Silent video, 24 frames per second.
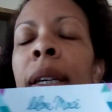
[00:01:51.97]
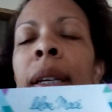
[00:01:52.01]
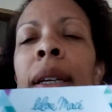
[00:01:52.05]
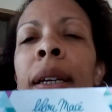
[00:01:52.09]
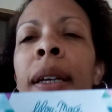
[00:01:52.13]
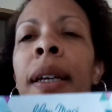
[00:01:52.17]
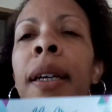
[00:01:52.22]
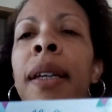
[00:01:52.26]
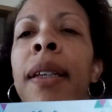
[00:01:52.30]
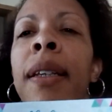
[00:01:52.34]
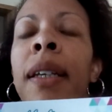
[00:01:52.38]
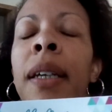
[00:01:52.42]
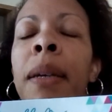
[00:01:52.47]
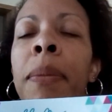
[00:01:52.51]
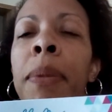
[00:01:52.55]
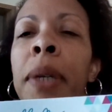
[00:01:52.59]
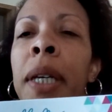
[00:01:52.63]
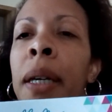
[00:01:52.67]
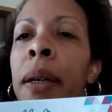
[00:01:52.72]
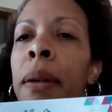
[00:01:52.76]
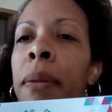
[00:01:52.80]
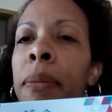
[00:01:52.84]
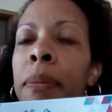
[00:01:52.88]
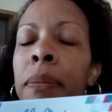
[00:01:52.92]
il est très
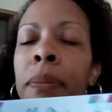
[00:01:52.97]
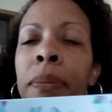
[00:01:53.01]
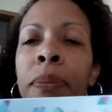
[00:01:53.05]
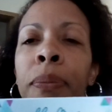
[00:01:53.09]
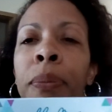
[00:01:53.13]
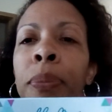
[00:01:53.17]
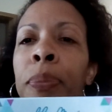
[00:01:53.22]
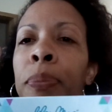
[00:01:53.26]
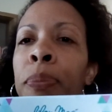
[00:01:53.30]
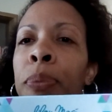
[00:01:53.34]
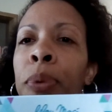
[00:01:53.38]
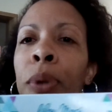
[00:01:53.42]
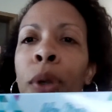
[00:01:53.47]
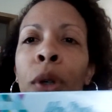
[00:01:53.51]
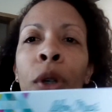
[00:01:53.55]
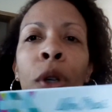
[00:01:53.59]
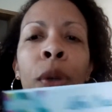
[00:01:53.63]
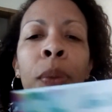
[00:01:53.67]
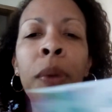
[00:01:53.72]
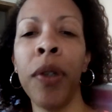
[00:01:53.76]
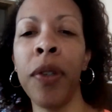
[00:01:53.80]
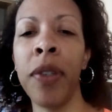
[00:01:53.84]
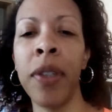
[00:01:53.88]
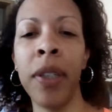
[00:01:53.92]
bien pour
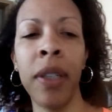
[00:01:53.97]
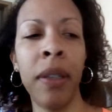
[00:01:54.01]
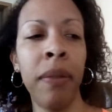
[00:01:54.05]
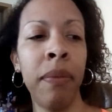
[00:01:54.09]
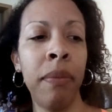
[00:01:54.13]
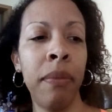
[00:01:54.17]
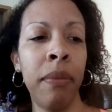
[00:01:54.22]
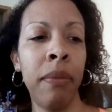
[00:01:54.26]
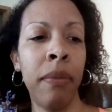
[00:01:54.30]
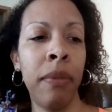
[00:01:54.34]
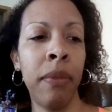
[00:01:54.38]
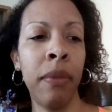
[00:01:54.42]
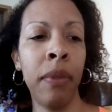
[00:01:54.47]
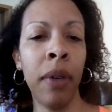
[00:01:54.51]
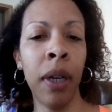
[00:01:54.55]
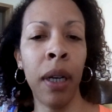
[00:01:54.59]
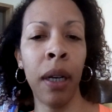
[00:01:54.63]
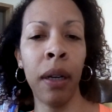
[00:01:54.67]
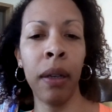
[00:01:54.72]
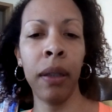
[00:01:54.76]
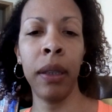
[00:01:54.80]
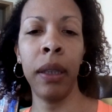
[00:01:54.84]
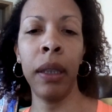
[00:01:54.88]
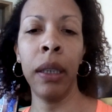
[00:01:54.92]
commencer,
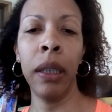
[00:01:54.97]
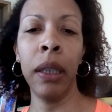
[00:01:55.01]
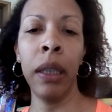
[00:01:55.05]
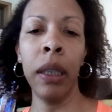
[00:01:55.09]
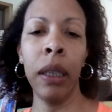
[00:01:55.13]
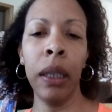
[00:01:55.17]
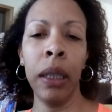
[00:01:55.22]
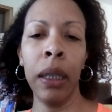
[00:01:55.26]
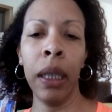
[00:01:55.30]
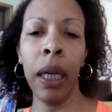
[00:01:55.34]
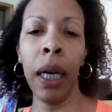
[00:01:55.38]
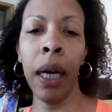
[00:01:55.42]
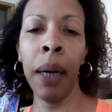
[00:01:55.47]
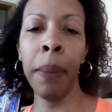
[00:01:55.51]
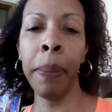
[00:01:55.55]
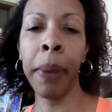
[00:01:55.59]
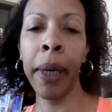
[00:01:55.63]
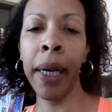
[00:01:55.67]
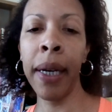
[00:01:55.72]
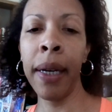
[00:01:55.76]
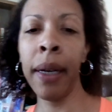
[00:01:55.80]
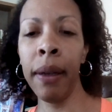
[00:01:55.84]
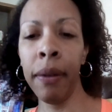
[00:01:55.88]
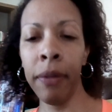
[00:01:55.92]
voilà.
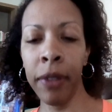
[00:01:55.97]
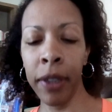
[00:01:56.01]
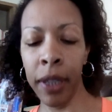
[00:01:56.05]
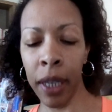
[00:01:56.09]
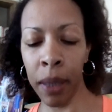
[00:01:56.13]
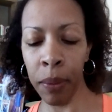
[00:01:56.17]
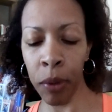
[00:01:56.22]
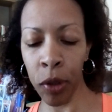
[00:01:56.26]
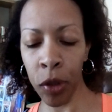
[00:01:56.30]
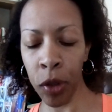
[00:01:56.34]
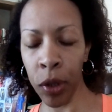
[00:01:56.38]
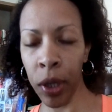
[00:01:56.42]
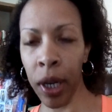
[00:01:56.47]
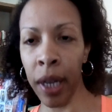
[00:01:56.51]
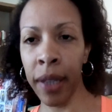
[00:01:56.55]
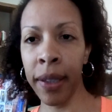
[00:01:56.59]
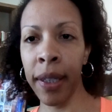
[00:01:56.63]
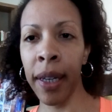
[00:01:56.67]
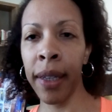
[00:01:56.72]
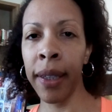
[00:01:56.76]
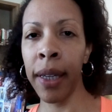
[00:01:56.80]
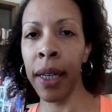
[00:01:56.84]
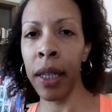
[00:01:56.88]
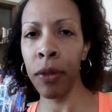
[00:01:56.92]
Après, évidemment, sur
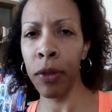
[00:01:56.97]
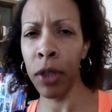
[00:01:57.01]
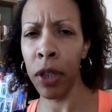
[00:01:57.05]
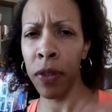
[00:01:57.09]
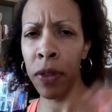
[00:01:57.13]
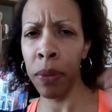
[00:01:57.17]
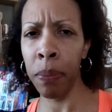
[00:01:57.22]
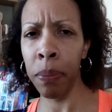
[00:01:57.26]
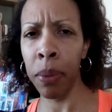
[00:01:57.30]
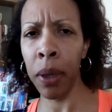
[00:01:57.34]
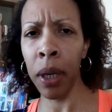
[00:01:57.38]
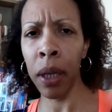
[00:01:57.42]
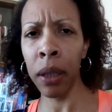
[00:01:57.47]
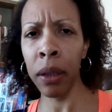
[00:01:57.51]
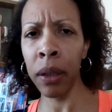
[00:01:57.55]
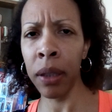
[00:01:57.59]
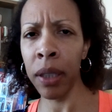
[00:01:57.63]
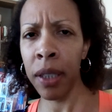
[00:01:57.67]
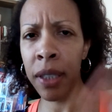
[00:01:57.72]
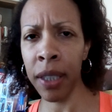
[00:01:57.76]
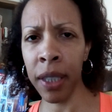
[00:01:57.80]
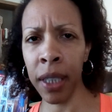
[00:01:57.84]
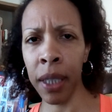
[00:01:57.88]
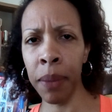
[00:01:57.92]
Internet, vous avez plein de
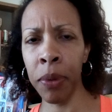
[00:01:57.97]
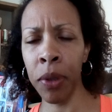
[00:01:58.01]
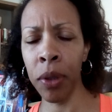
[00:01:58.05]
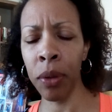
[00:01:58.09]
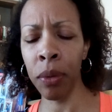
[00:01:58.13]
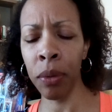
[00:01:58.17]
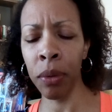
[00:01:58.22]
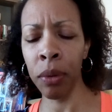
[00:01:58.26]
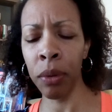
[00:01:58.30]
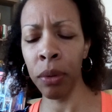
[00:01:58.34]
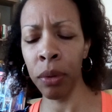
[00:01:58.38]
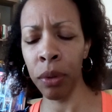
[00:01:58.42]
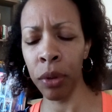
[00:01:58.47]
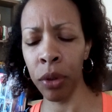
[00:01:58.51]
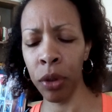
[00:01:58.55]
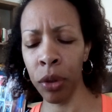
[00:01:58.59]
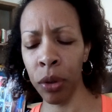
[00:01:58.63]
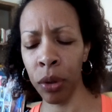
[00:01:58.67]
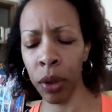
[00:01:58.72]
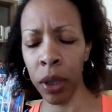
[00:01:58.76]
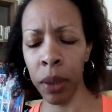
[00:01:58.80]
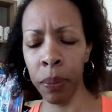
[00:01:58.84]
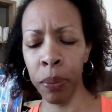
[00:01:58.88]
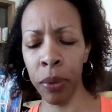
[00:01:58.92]
descriptions euh,
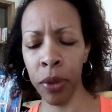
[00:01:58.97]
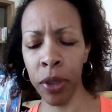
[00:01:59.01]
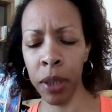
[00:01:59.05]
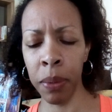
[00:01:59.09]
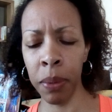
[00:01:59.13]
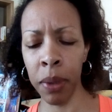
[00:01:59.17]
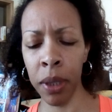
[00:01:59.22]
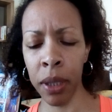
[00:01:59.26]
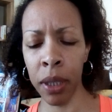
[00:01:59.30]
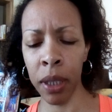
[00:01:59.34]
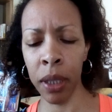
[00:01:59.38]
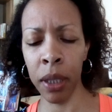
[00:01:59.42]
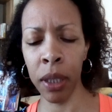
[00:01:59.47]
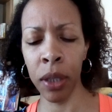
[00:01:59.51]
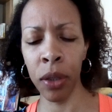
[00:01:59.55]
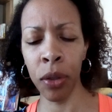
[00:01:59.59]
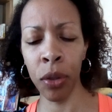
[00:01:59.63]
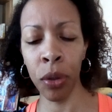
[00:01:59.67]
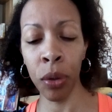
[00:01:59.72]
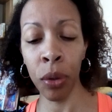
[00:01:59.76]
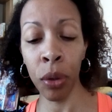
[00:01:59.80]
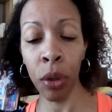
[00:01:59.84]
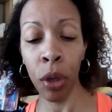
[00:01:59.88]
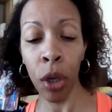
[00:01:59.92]
sur les possibilités
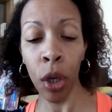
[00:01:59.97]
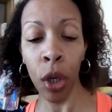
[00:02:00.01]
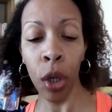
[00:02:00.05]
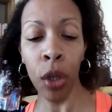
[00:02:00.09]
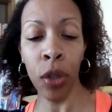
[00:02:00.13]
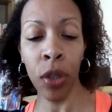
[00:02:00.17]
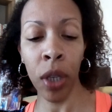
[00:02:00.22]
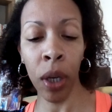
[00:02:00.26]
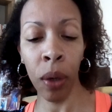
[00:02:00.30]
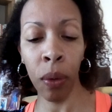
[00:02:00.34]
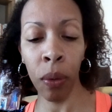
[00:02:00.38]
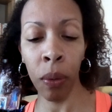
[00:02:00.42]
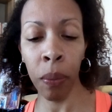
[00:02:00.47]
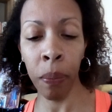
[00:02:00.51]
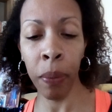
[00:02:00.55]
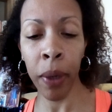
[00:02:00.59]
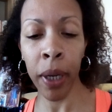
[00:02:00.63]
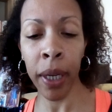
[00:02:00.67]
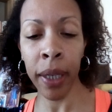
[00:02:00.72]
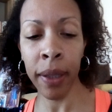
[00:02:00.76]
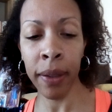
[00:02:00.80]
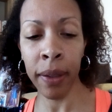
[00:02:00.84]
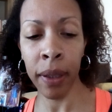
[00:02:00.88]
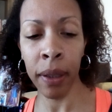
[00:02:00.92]
des œufs. Ça
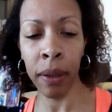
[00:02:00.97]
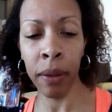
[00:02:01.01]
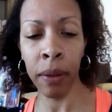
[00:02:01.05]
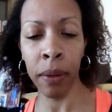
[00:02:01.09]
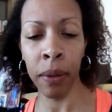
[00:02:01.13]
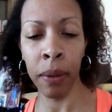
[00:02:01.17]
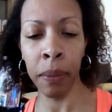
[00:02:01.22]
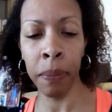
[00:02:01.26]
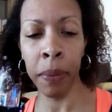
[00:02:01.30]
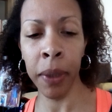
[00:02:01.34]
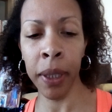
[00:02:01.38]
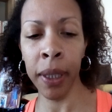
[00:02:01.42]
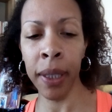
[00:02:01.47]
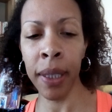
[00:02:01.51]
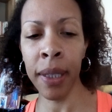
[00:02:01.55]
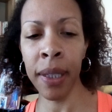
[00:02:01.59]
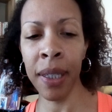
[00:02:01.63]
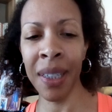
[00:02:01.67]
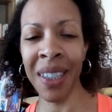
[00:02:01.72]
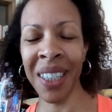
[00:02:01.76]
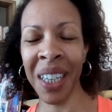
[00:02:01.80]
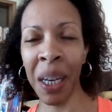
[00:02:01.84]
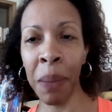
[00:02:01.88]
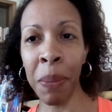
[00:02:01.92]
complète, hein, Peggy,
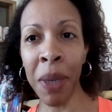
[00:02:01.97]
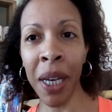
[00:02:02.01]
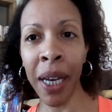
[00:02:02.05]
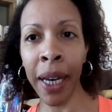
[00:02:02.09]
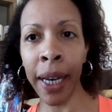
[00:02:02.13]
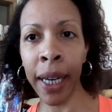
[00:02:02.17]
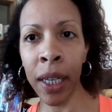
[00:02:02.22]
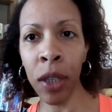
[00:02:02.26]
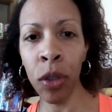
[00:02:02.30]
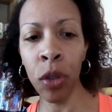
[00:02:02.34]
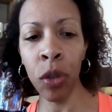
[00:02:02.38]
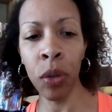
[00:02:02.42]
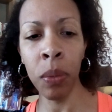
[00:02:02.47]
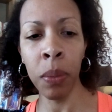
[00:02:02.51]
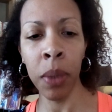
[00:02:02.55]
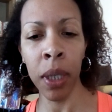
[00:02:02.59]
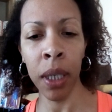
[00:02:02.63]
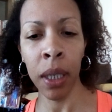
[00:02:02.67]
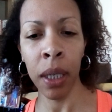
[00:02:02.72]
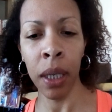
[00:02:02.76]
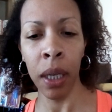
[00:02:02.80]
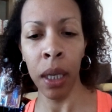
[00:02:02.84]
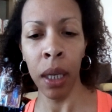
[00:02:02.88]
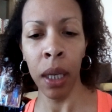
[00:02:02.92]
c'est très bien
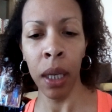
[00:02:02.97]
résumé.